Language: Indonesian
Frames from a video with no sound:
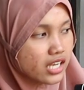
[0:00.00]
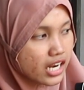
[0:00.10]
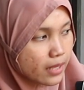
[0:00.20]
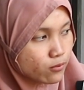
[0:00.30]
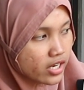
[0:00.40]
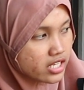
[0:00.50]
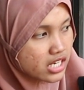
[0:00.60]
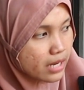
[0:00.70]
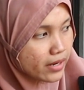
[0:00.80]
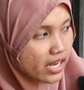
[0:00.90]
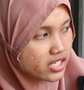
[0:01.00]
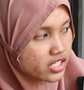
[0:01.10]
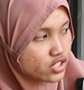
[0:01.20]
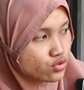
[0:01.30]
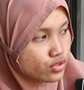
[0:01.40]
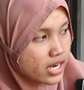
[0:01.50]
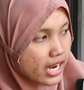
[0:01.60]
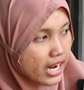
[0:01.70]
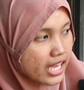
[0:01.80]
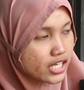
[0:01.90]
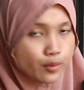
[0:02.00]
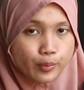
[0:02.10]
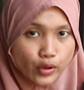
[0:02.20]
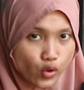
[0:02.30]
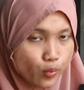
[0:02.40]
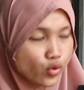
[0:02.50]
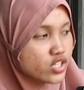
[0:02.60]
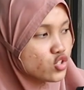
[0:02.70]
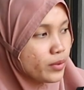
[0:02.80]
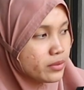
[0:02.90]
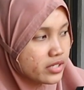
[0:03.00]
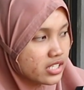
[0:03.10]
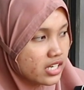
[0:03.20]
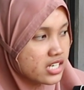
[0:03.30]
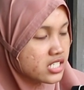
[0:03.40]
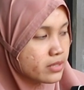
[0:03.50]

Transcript: alhamdulillah ya, senapan angin ini juga lagi promo nih sobat bedilas,